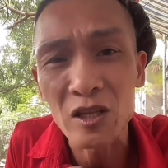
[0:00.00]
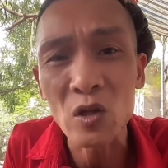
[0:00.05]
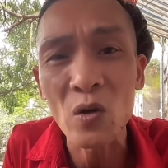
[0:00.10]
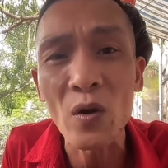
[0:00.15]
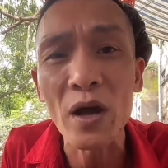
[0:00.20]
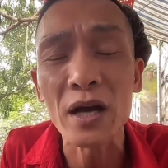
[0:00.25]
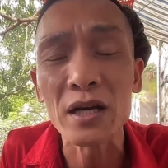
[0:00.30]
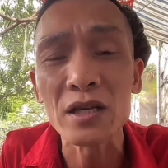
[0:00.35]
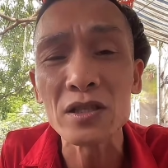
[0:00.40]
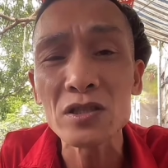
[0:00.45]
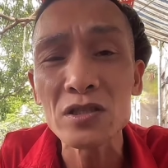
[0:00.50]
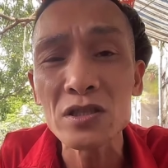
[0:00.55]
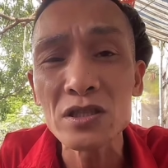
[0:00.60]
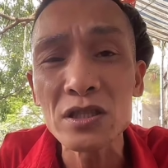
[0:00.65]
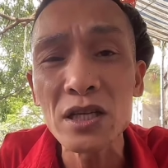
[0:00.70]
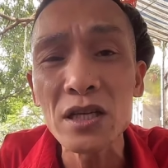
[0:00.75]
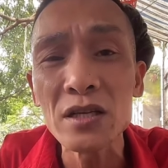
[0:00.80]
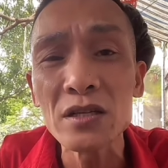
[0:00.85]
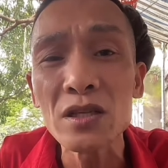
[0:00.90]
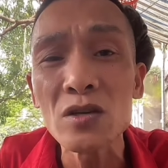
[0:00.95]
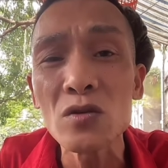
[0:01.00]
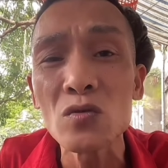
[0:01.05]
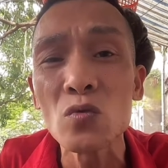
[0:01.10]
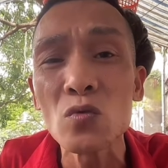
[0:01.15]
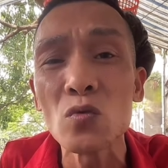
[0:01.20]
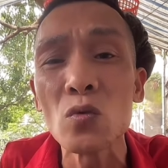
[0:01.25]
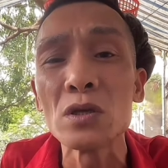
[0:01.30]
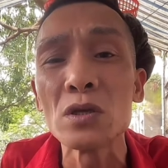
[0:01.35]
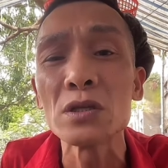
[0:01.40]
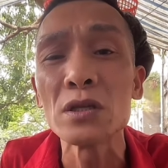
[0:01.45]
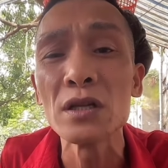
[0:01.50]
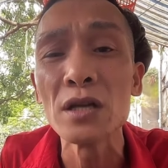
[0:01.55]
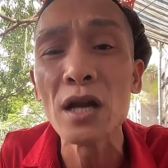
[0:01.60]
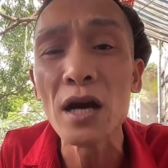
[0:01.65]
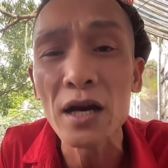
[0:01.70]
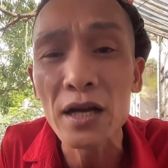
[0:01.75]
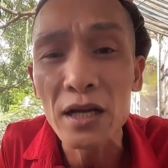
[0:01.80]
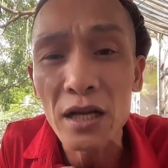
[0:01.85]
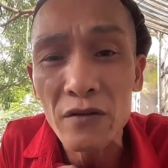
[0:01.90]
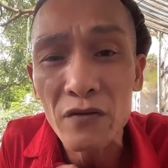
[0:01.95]
Thỉnh thoảng trên cái cuộc
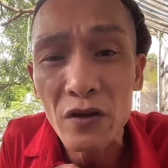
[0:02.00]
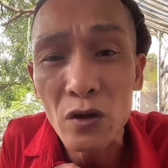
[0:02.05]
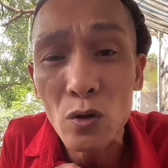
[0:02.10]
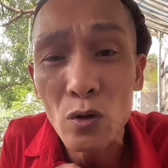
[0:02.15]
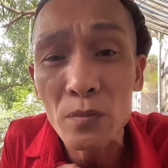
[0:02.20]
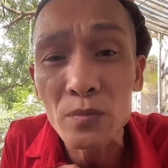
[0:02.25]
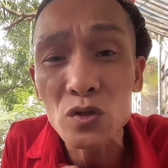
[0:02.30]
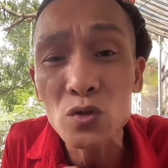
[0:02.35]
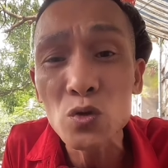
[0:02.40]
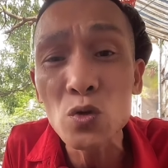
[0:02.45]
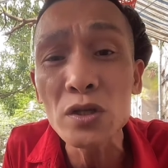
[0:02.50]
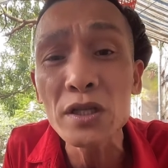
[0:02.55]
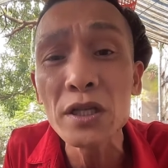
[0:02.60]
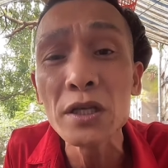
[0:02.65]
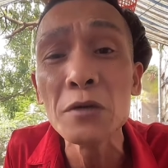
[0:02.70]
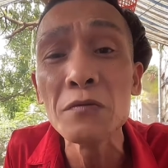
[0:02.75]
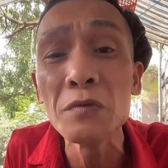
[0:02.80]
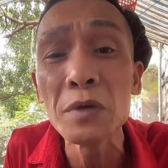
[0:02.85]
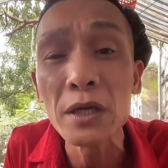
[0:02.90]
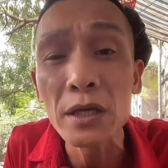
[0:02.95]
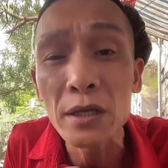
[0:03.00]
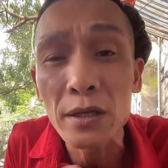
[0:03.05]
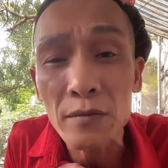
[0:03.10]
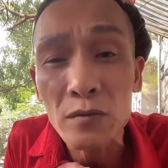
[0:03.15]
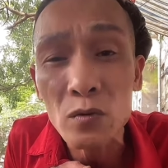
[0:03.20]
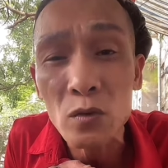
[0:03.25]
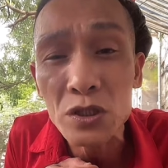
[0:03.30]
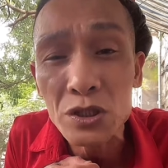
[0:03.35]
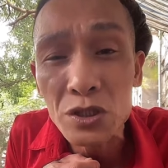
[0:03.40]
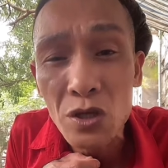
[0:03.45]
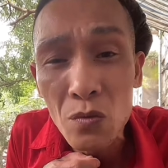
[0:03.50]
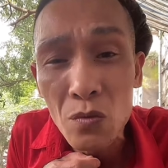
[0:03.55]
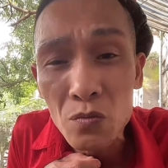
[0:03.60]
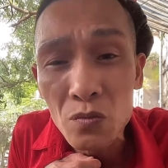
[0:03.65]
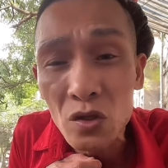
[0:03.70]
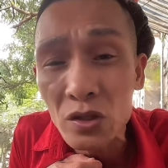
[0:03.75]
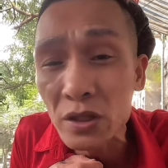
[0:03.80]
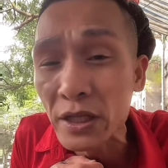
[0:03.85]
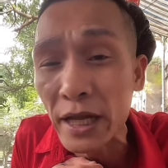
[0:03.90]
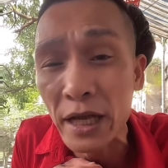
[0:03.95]
đời này phải có một chút thi vị Cuộc
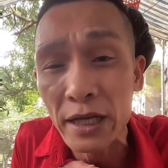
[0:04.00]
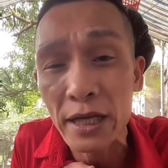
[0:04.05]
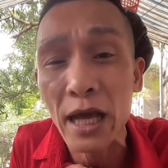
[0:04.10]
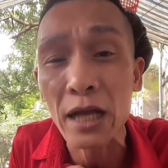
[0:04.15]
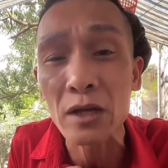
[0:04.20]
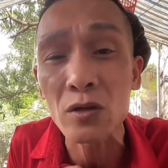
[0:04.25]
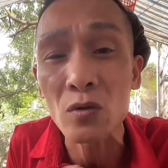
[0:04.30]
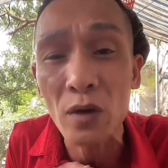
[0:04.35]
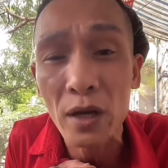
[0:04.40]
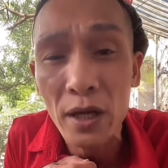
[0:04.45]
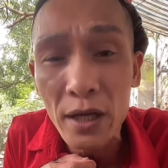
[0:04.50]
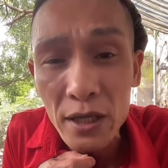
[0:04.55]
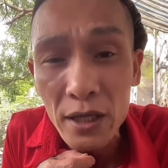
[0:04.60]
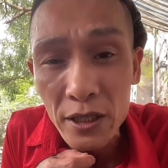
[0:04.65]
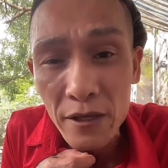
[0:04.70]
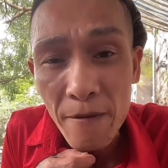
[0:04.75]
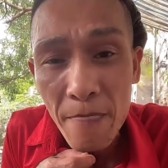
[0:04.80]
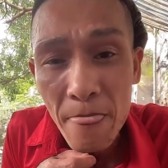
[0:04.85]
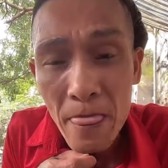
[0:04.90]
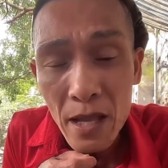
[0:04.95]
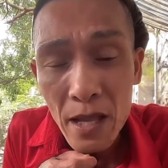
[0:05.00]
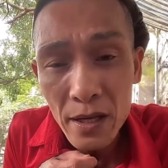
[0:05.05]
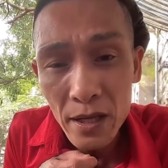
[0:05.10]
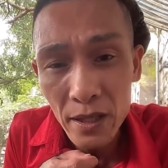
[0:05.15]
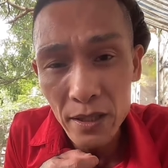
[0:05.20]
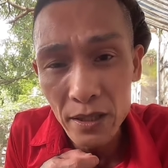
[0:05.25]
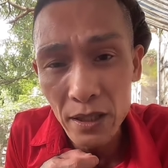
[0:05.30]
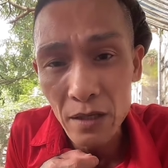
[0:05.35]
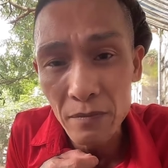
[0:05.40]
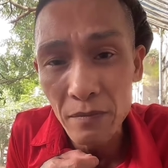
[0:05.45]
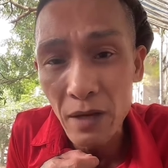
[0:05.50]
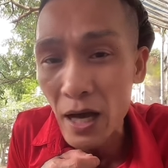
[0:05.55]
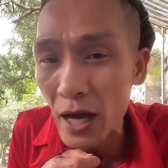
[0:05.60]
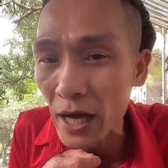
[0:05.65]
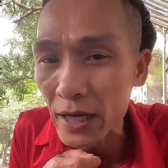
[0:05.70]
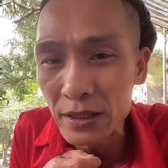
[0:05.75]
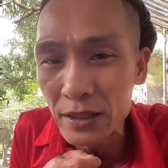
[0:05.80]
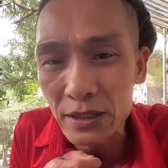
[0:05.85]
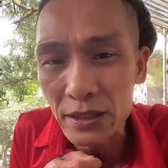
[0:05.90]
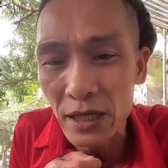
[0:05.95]
sống nó tẻ nhạt quá Đấy chứ mà
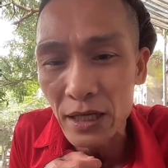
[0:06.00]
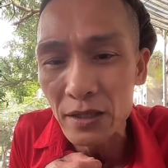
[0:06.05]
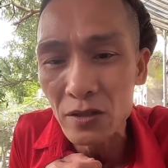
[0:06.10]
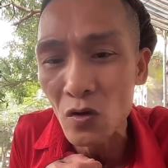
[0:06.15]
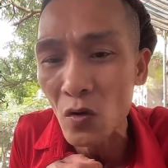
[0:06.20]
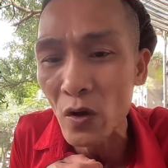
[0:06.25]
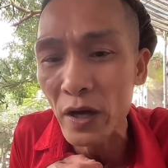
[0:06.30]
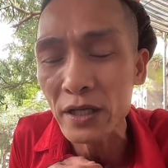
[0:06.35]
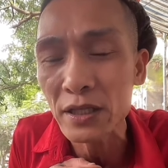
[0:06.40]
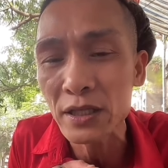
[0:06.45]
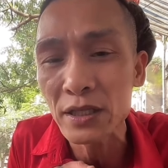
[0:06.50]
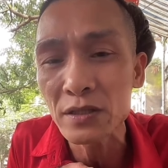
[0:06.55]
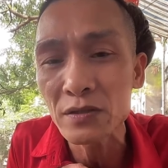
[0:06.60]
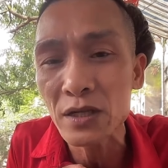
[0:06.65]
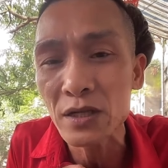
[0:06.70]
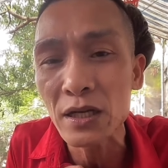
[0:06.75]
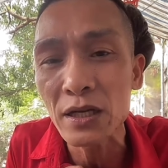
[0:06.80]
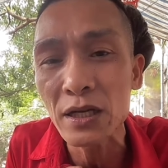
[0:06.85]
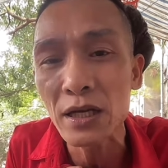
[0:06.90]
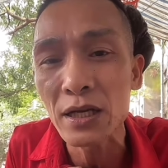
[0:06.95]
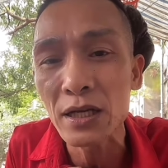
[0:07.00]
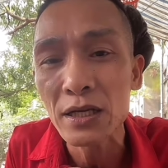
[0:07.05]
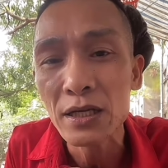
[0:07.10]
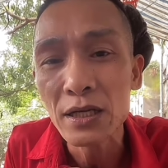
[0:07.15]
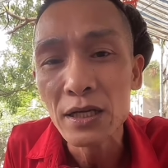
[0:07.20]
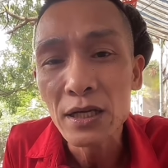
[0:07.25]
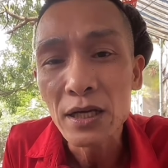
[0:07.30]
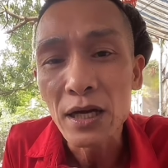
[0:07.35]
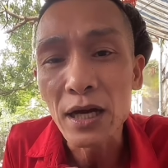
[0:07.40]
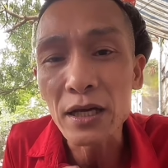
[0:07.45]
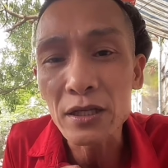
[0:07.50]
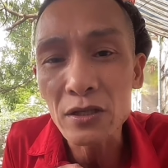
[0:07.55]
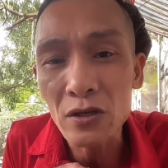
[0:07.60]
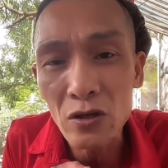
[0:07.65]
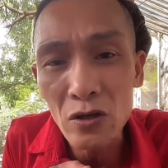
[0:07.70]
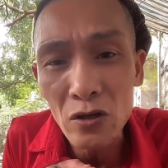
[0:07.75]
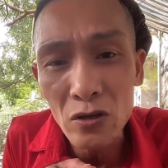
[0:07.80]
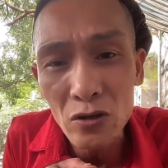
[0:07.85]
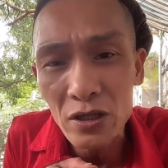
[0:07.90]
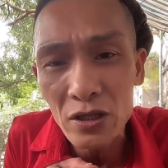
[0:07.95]
anh thì anh nói thì rất là ấy
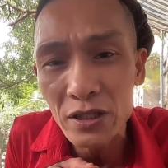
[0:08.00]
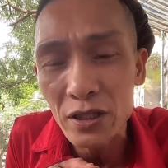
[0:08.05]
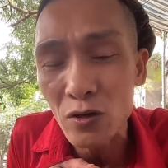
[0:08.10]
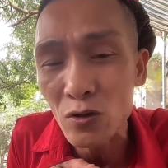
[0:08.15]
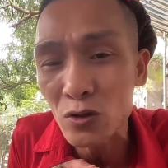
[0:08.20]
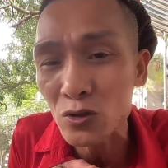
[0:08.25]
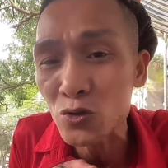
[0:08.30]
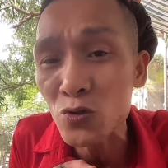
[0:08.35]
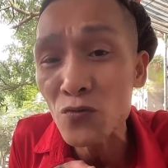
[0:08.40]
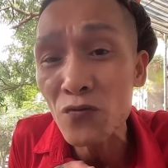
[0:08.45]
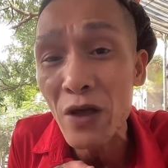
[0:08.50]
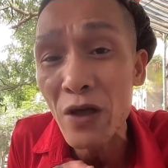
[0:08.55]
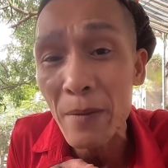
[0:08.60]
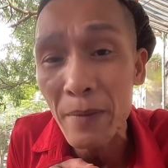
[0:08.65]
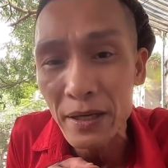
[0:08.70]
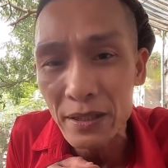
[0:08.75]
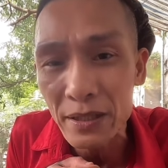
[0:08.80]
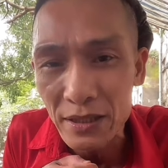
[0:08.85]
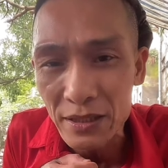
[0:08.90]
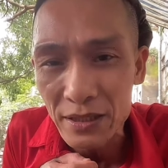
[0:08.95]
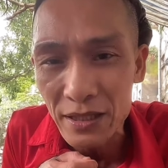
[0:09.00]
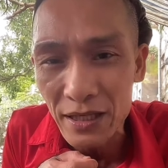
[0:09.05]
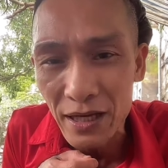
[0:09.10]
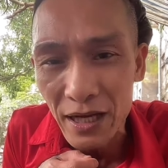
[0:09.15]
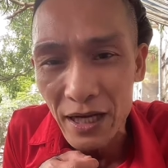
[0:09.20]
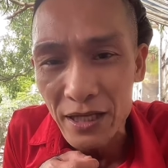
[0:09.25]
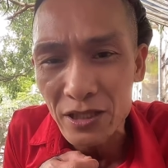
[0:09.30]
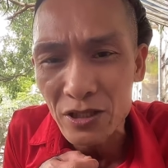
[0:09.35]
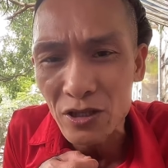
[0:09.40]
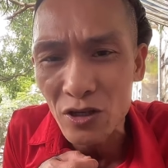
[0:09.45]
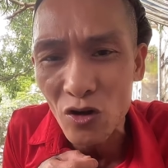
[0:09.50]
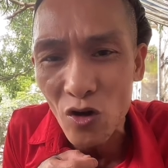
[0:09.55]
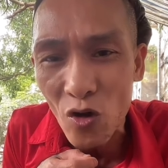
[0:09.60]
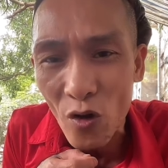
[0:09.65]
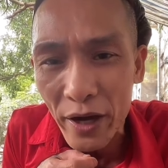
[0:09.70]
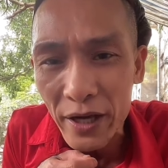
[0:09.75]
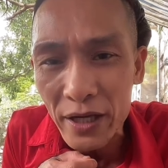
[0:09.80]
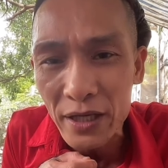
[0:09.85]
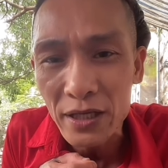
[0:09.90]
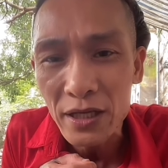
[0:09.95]
thôi nó người ta còn xúc anh nhưng là anh thì
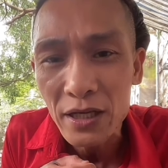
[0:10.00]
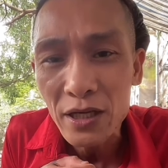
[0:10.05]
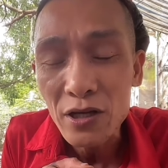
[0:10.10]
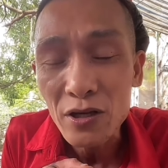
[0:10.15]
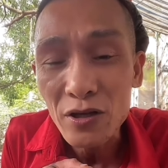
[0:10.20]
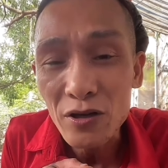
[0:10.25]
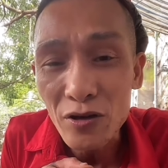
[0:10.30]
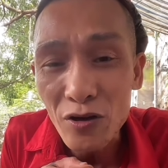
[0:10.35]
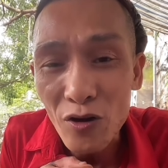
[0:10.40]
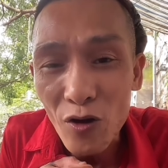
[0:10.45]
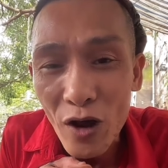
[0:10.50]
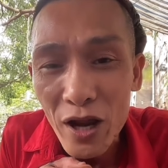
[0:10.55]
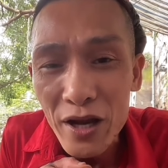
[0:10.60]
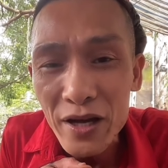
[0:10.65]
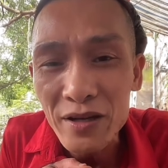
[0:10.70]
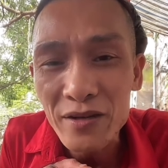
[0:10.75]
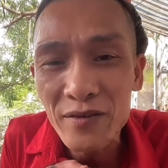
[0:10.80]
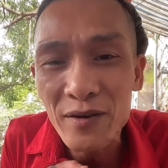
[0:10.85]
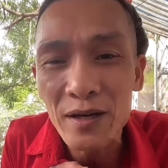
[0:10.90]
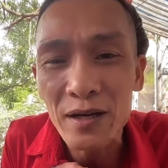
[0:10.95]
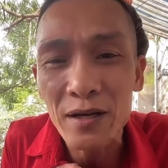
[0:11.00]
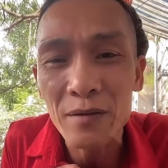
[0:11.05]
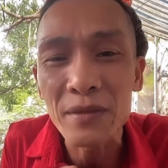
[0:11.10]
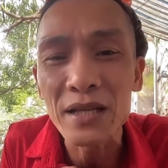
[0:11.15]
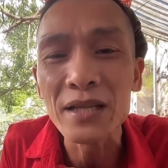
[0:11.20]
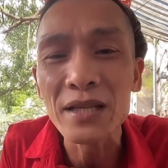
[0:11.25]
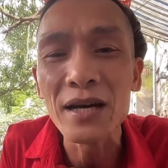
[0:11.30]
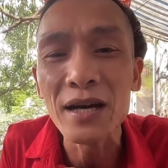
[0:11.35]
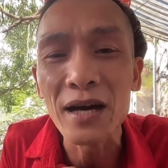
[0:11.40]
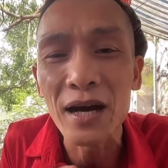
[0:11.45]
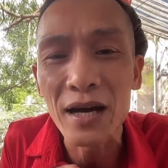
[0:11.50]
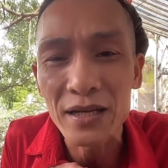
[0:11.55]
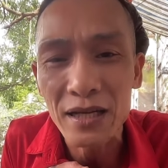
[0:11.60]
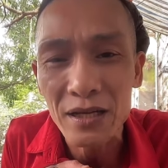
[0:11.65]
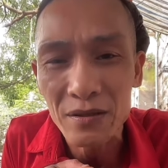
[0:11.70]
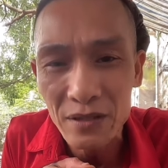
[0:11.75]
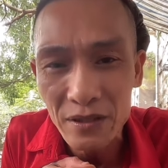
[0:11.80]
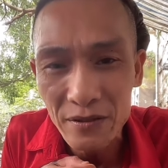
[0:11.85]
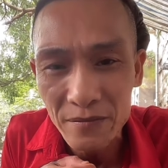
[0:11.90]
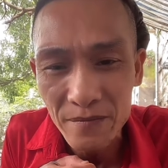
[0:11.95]
nói nói nữa là, là bình
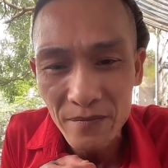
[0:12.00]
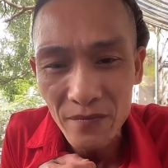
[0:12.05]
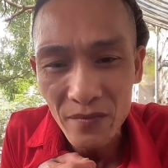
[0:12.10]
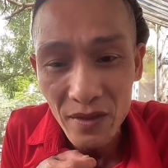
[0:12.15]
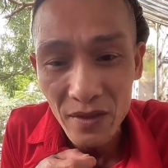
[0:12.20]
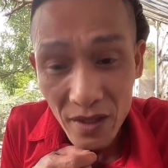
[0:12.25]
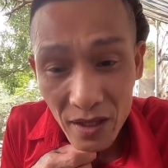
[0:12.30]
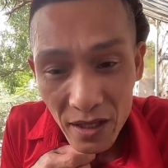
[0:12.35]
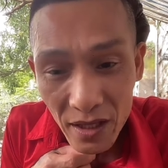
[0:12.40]
thường hiểu không